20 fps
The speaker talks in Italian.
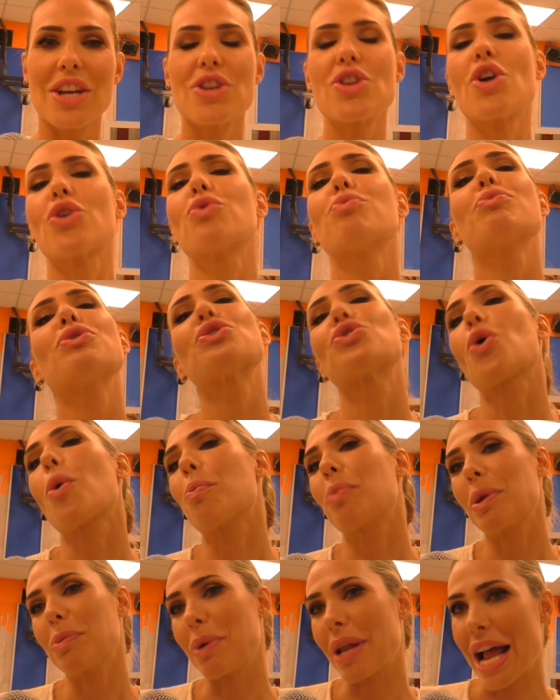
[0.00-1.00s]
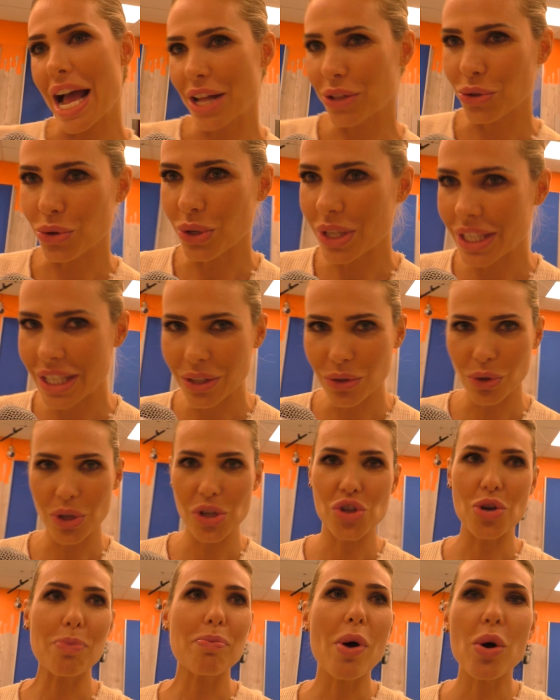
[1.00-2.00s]
No, non mi sto preparando, nel senso che
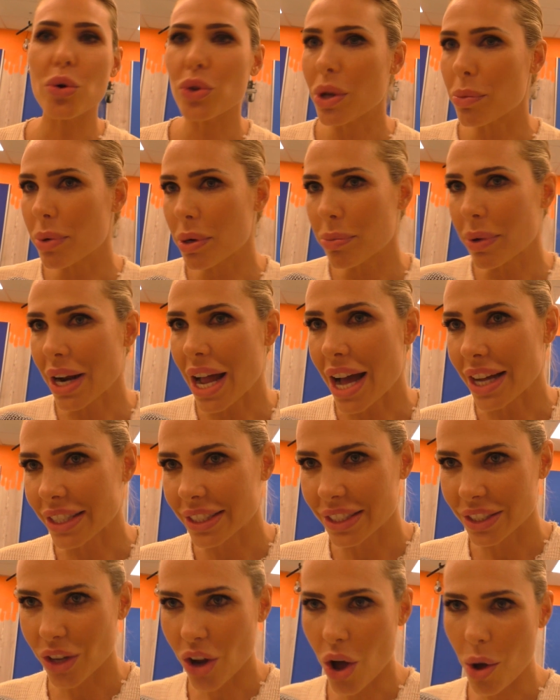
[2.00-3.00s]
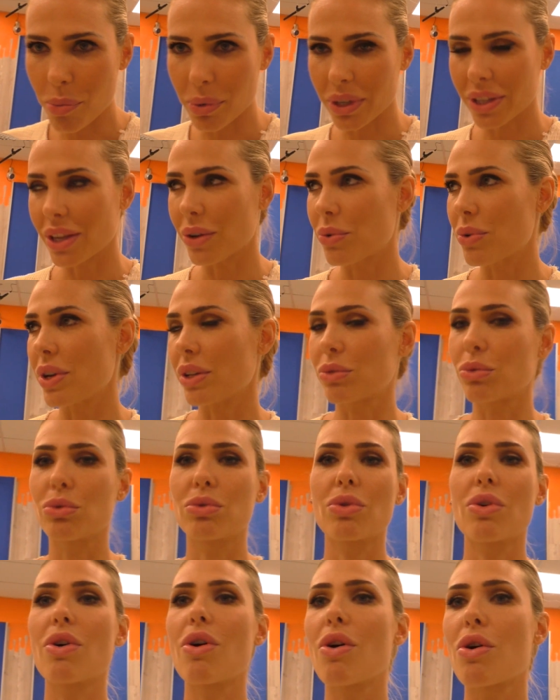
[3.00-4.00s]
c'è poco da prepararsi, no? perché qui è
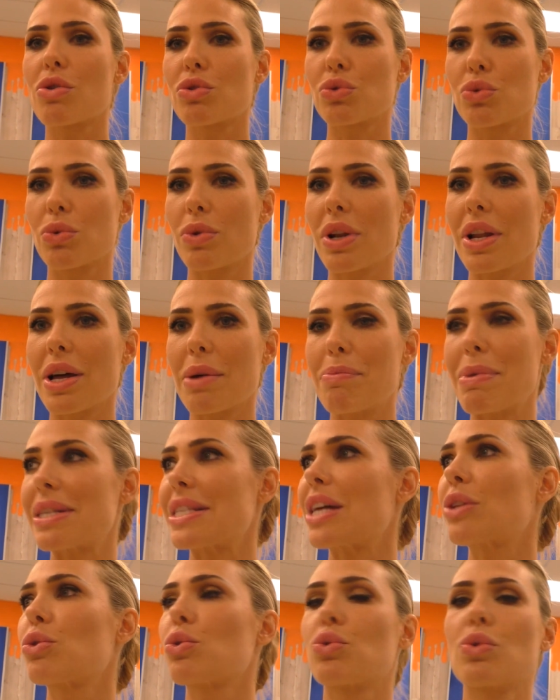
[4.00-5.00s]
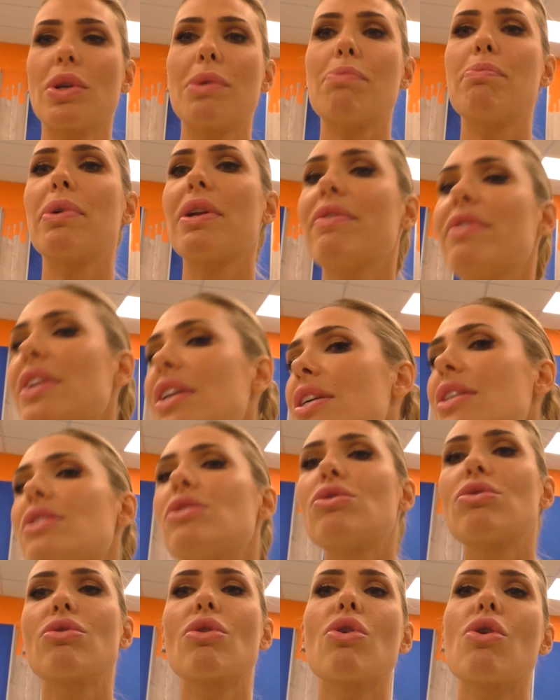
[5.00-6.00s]
tutto sul, basato
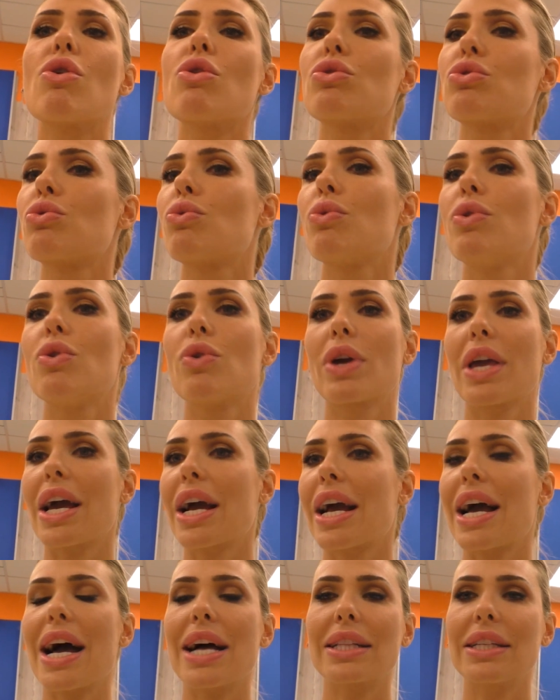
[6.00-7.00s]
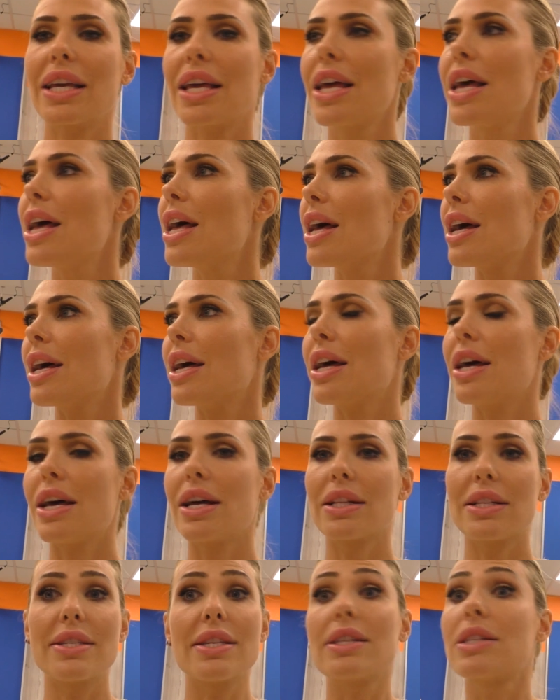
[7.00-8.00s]
sull'imprevisto, su quello che accade
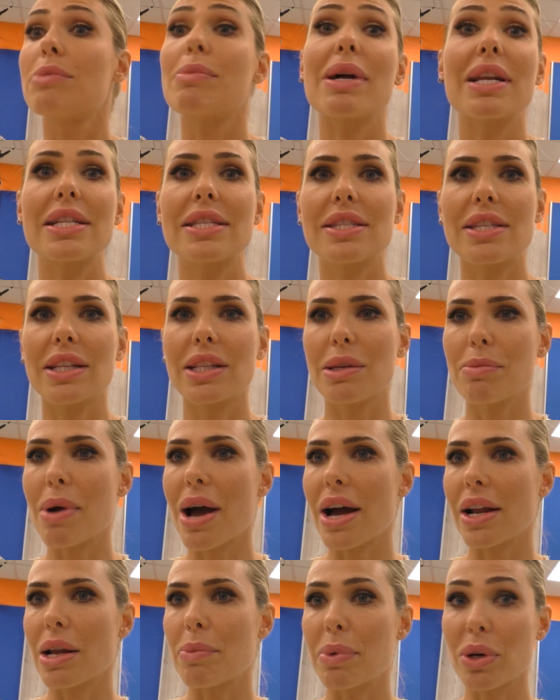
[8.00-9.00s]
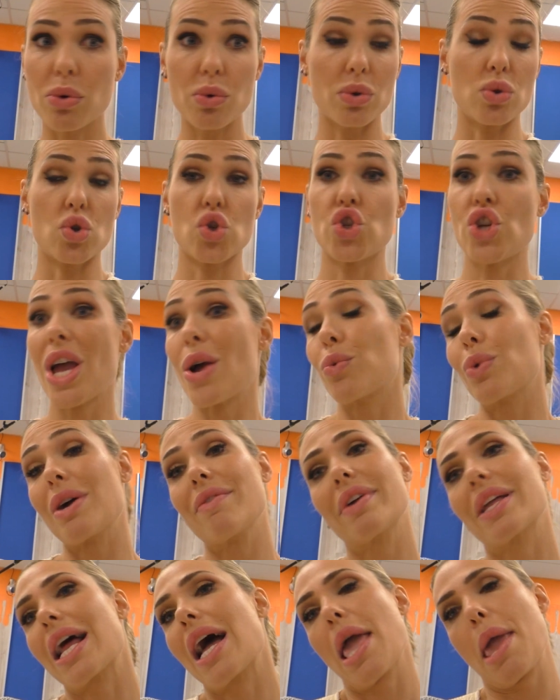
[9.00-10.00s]
eh, di settimana in settimana, per cui non c'è una
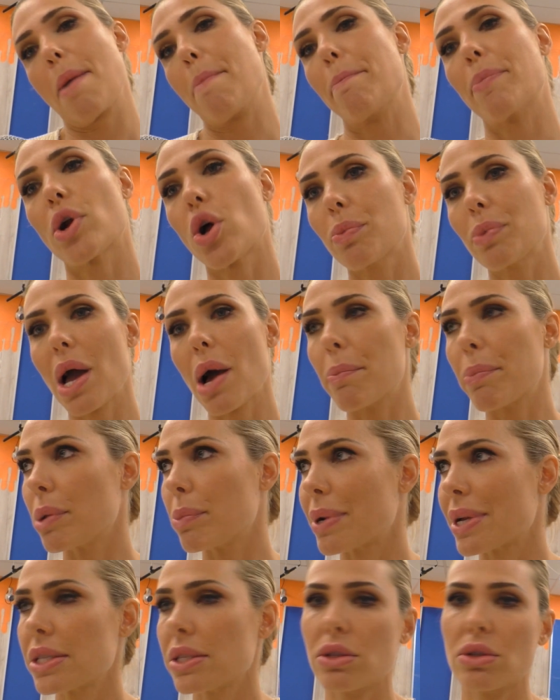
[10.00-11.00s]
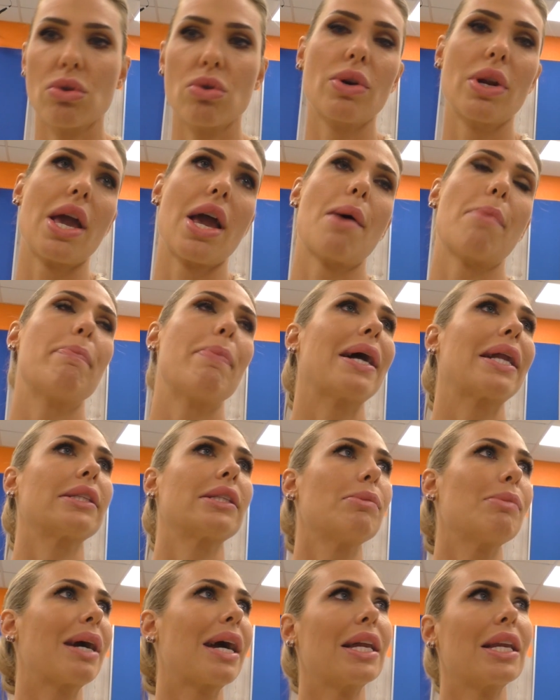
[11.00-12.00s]
vera e propria preparazione, a
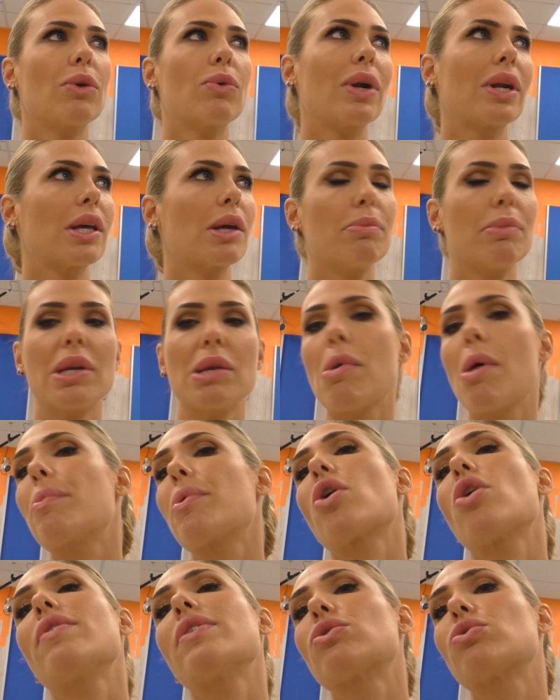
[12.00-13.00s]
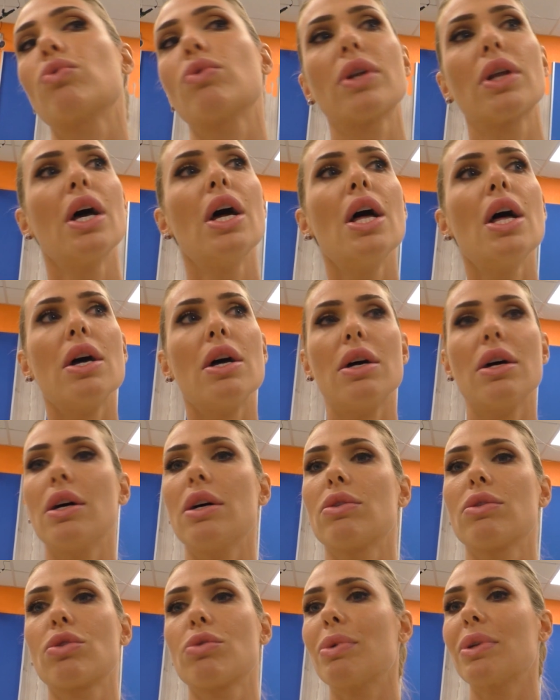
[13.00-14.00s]
parte magari qualche minima prova su
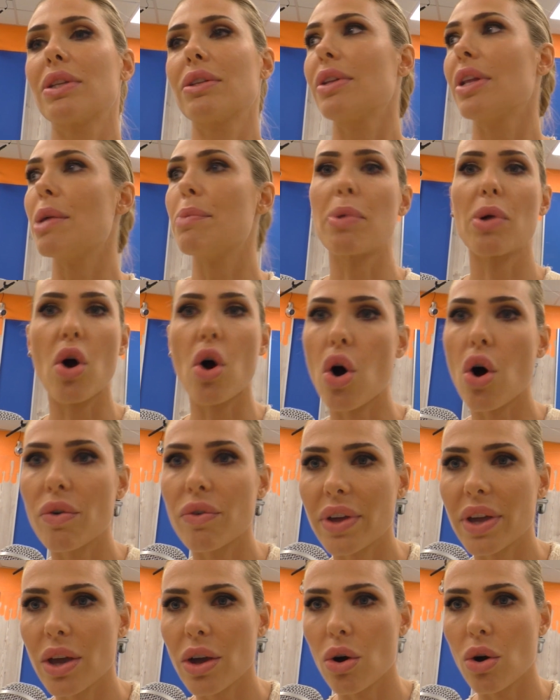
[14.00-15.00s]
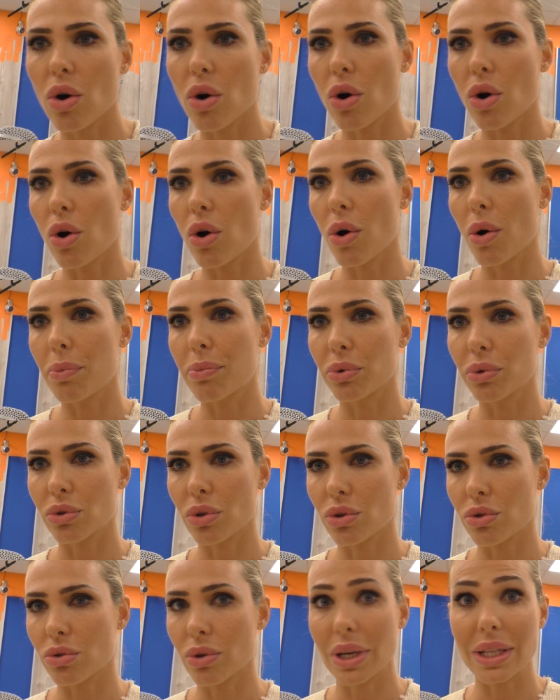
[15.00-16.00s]
eh, insomma, delle prove o
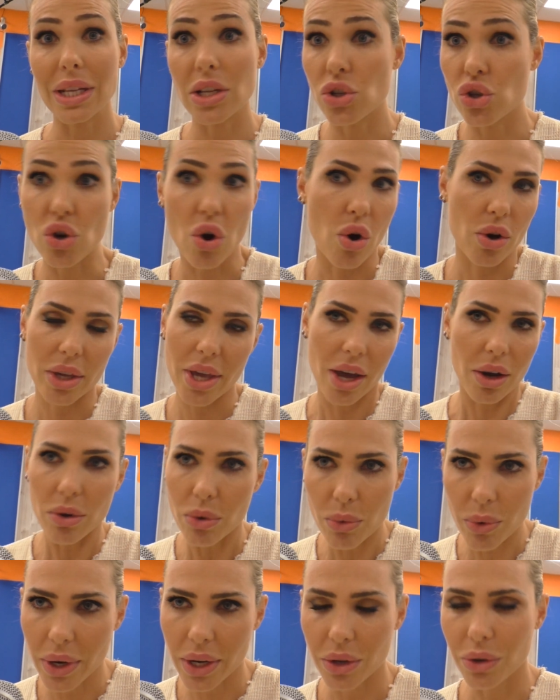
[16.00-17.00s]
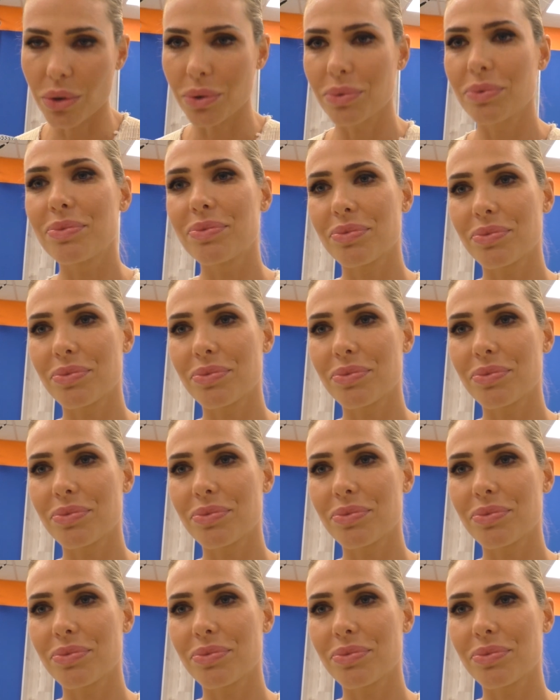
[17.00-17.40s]
piuttosto che dei giochi, ecco quello.